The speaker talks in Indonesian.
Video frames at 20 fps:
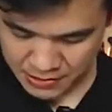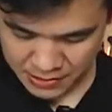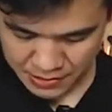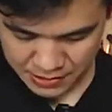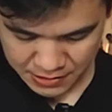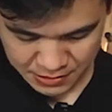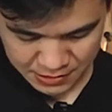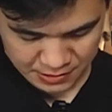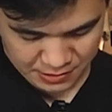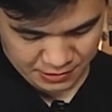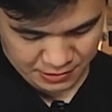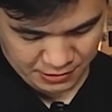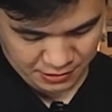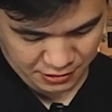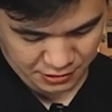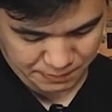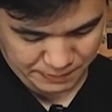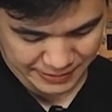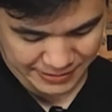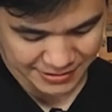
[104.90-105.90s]
uh,
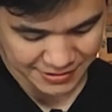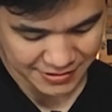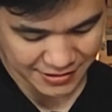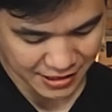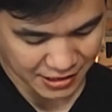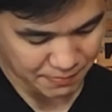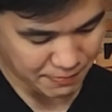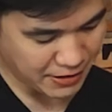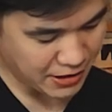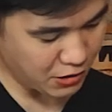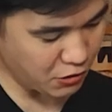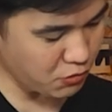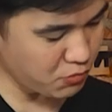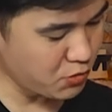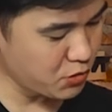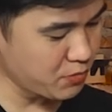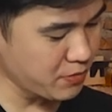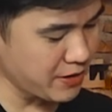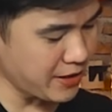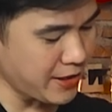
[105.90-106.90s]
seperti strat pada
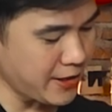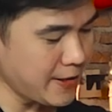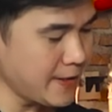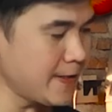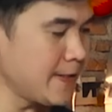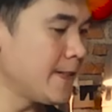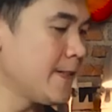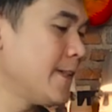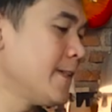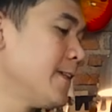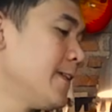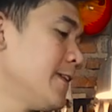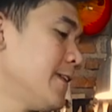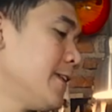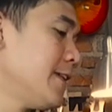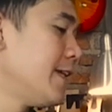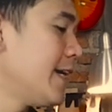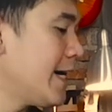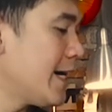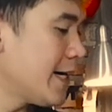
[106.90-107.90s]
umumnya
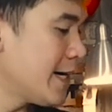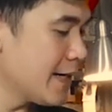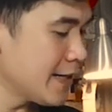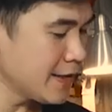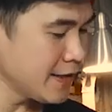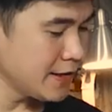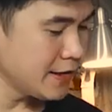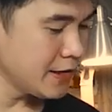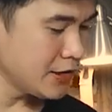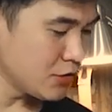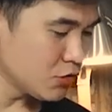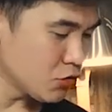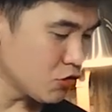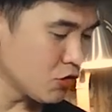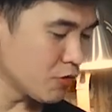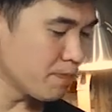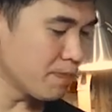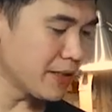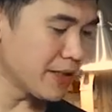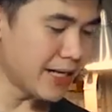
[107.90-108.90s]
dan ini
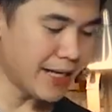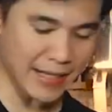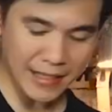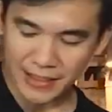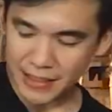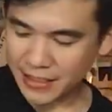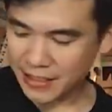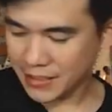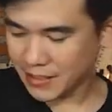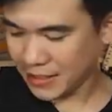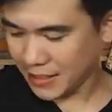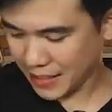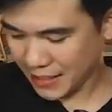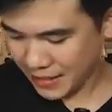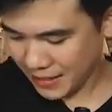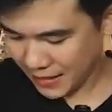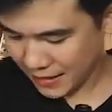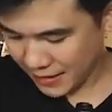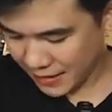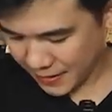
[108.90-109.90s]
cukup menarik
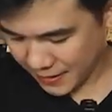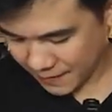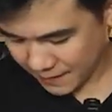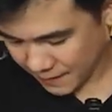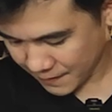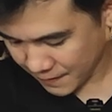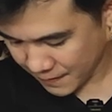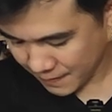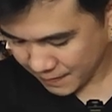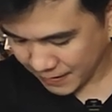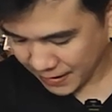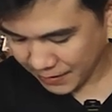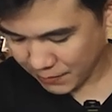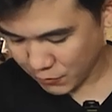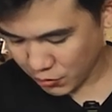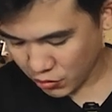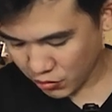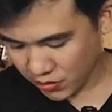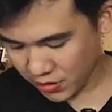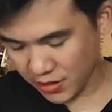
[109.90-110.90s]
adalah
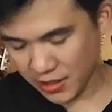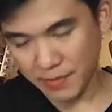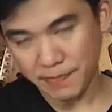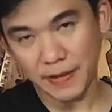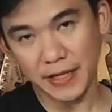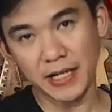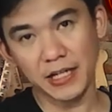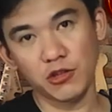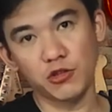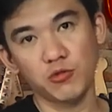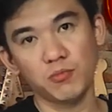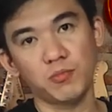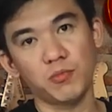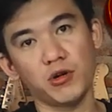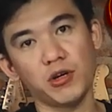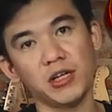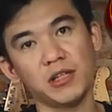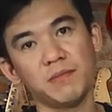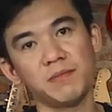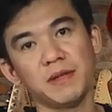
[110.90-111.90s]
tremolonya dia pakai two
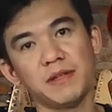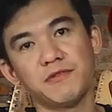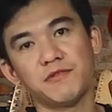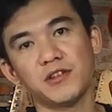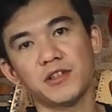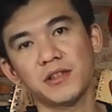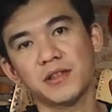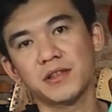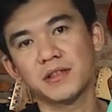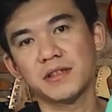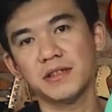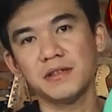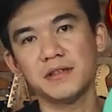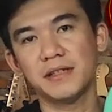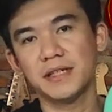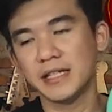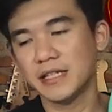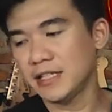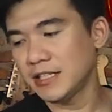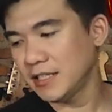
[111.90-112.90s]
point pivot
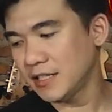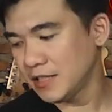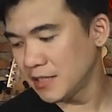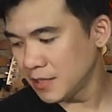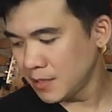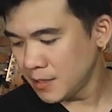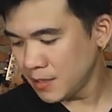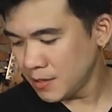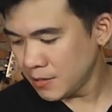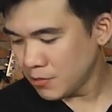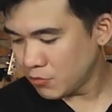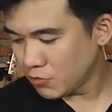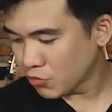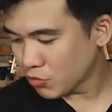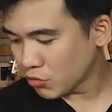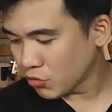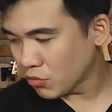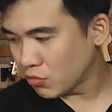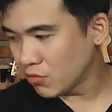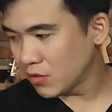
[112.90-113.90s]
jadi
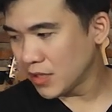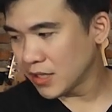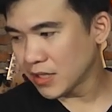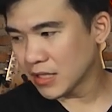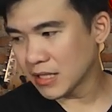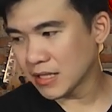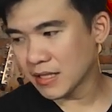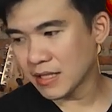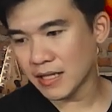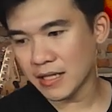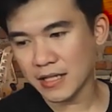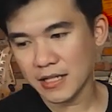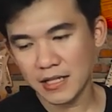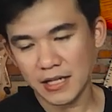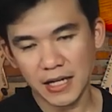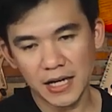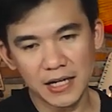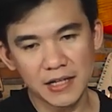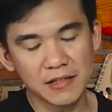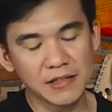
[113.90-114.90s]
untuk gua gitar
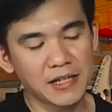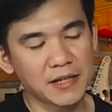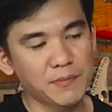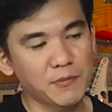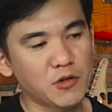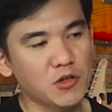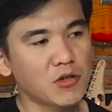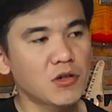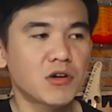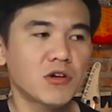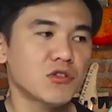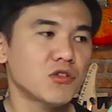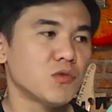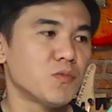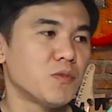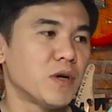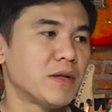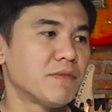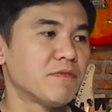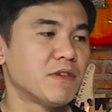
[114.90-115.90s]
yang ada tremolo kalau
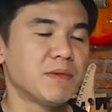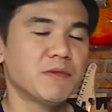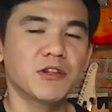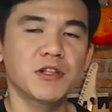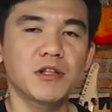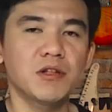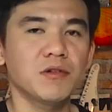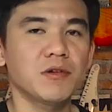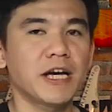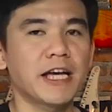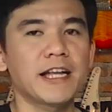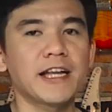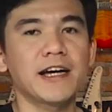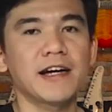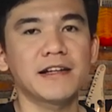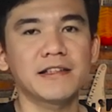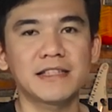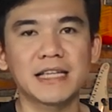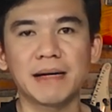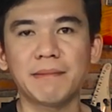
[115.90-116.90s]
tuh point pivot itu
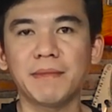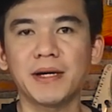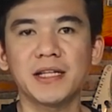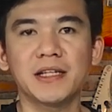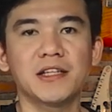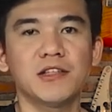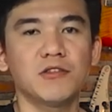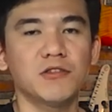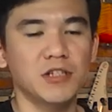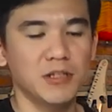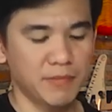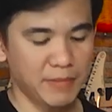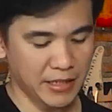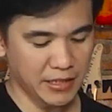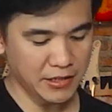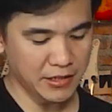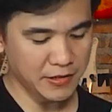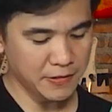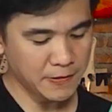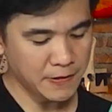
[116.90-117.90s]
enak nyaman gitu
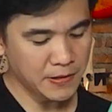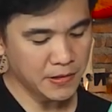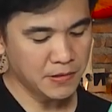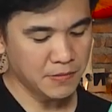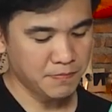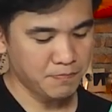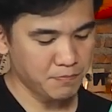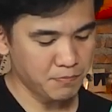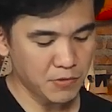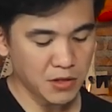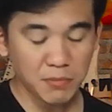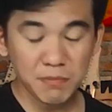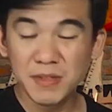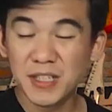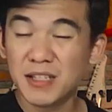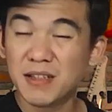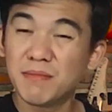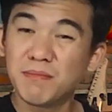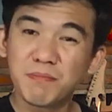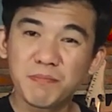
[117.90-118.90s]
dimainin
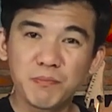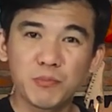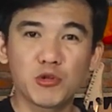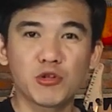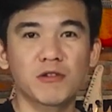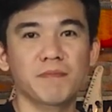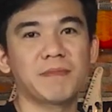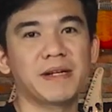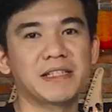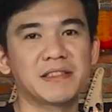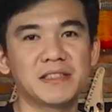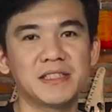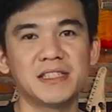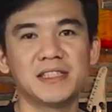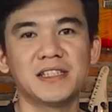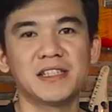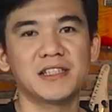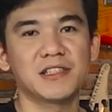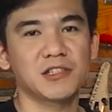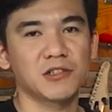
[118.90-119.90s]
lebih empuk
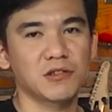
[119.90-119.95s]
pastinya